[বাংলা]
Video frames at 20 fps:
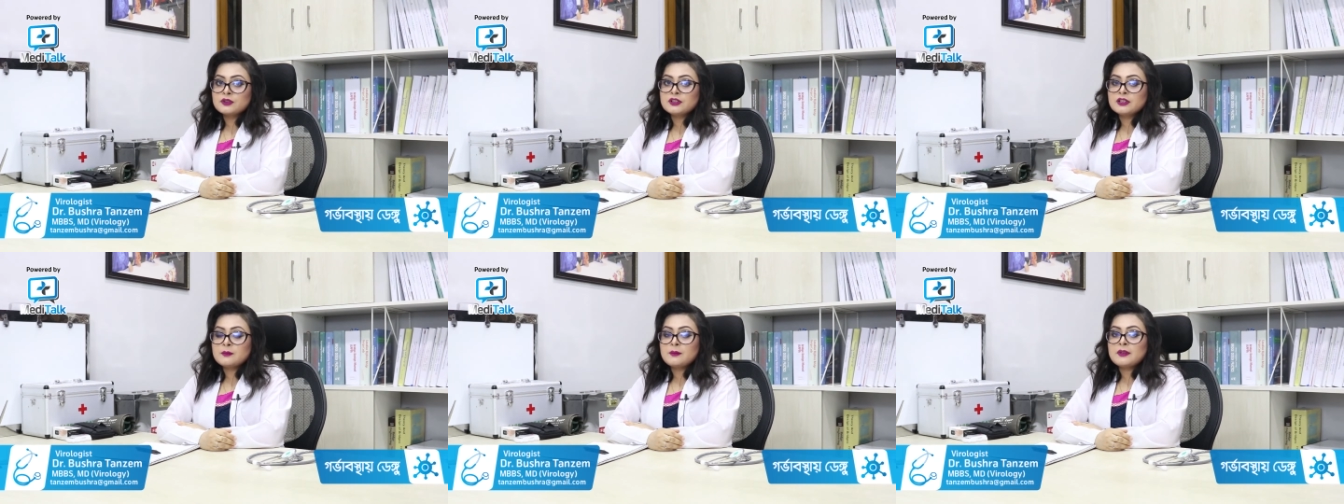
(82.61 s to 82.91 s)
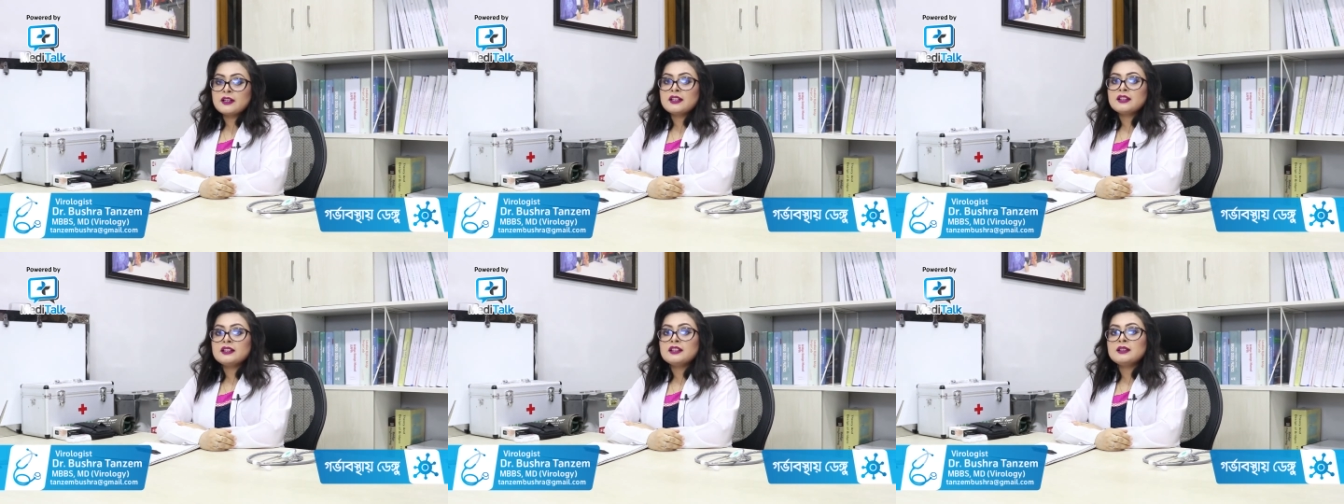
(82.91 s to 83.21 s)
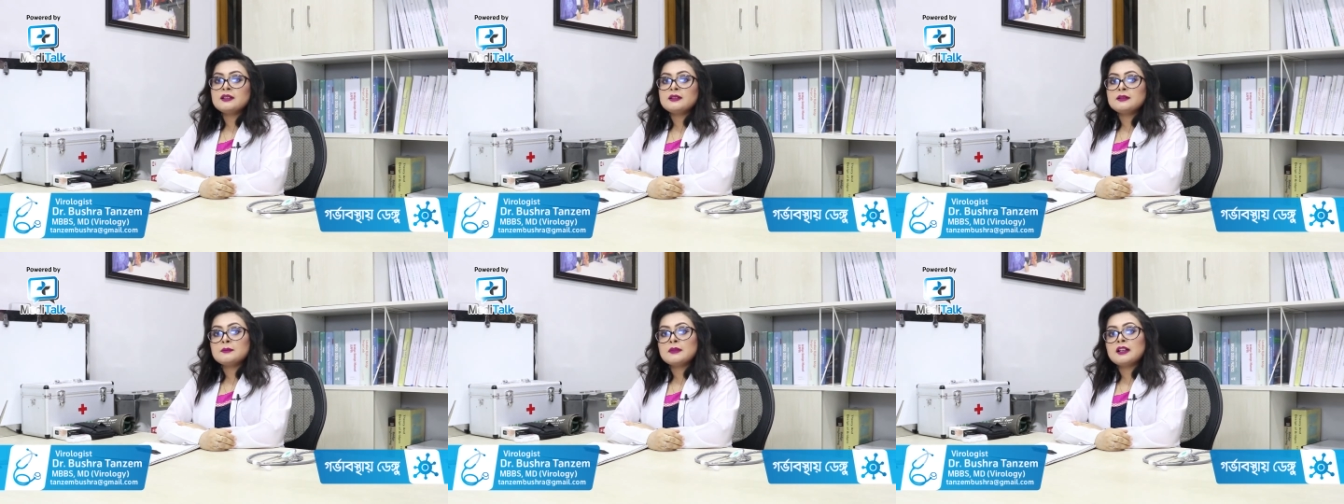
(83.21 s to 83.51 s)
করতে পারে
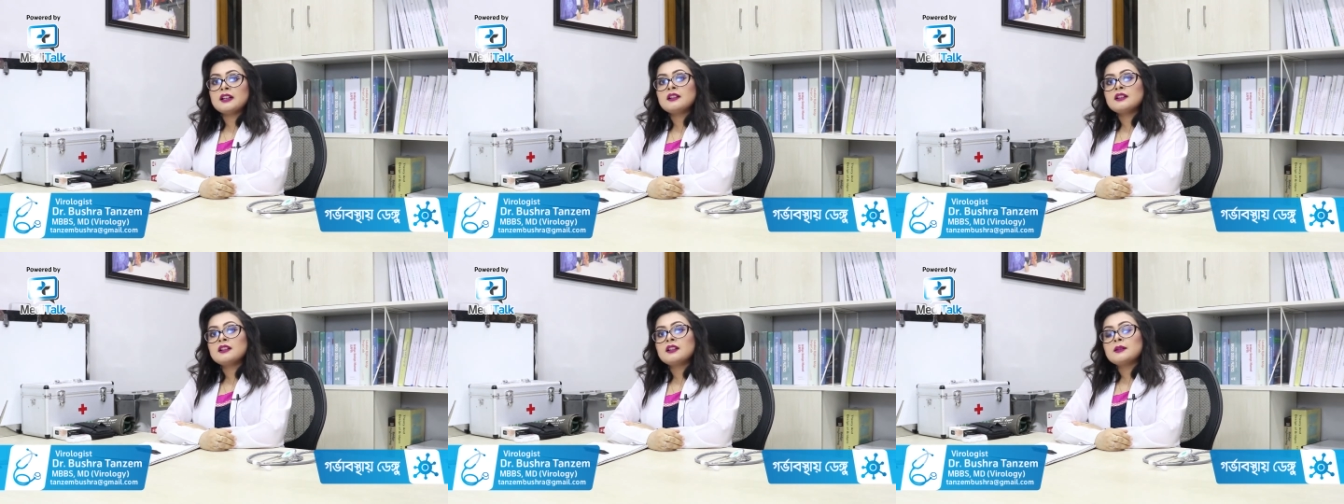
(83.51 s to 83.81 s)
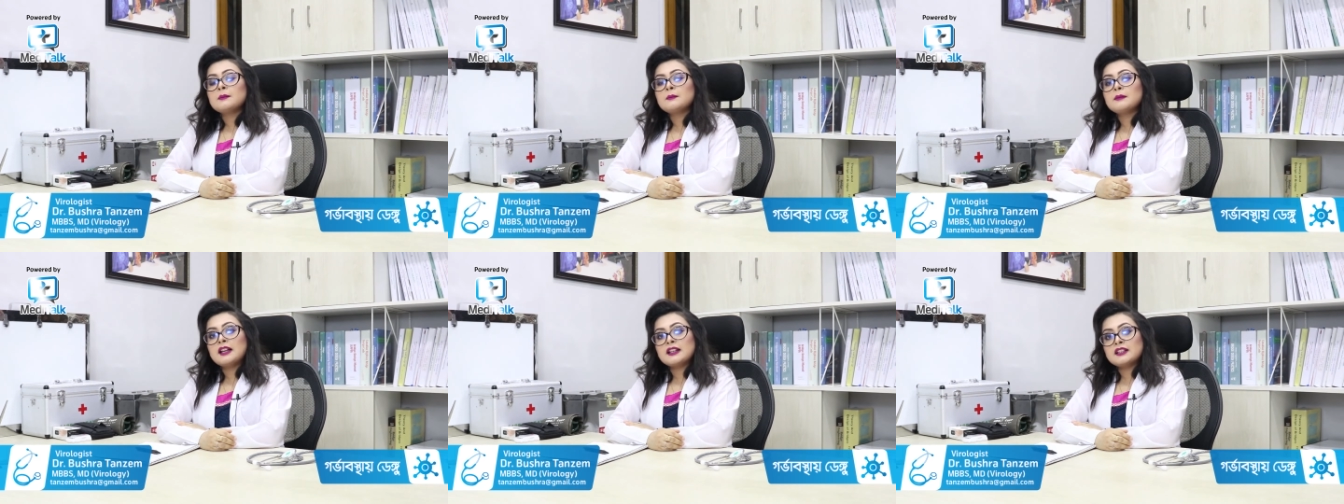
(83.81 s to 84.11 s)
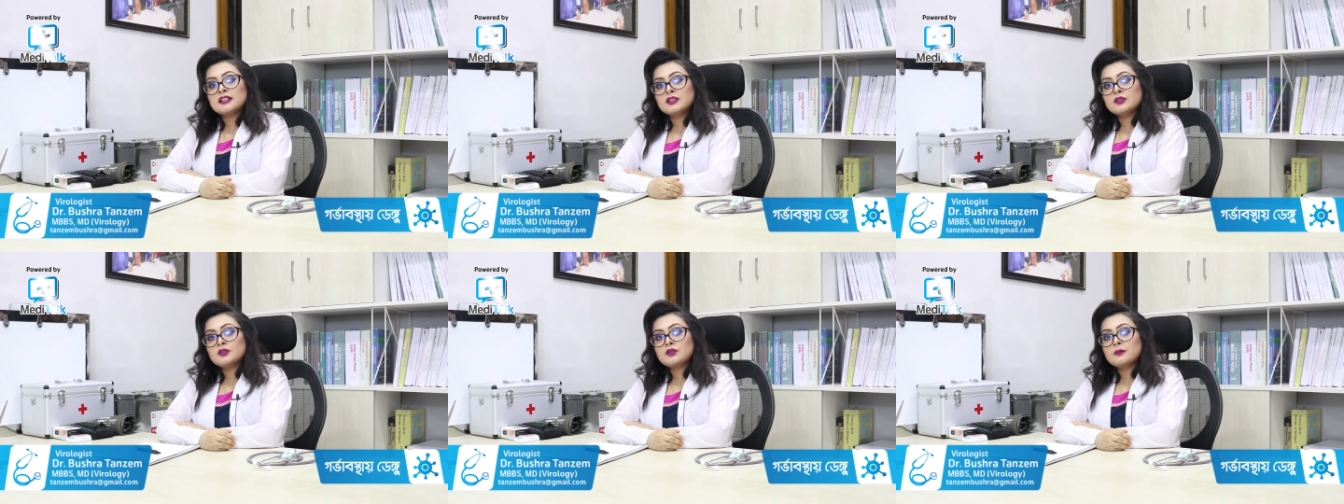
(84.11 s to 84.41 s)
কিংবা
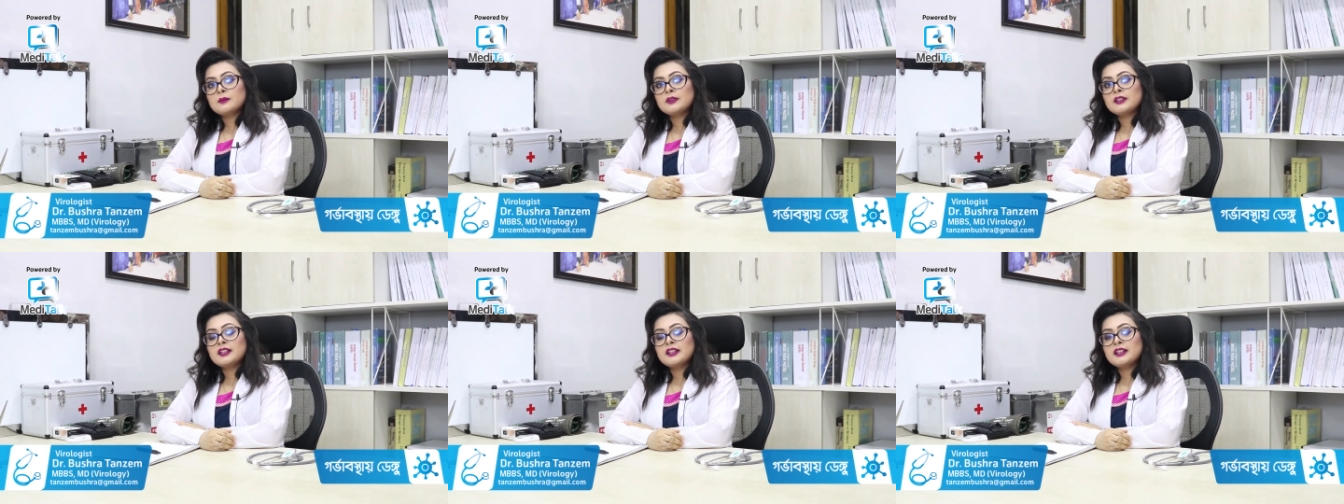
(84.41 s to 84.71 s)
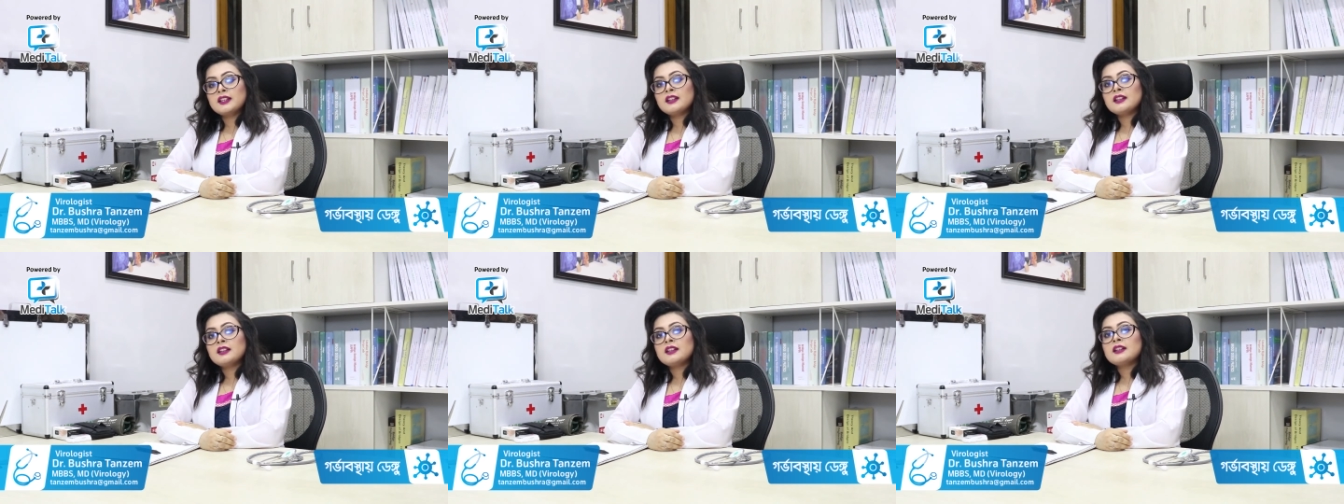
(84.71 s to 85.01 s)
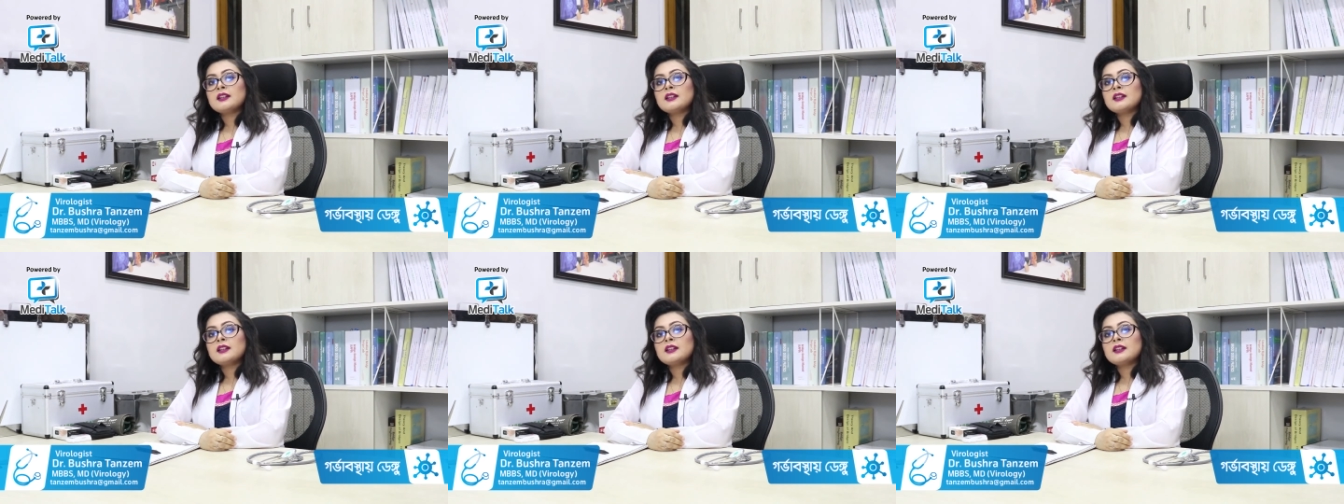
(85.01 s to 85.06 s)
প্লাটেট কমে গিয়ে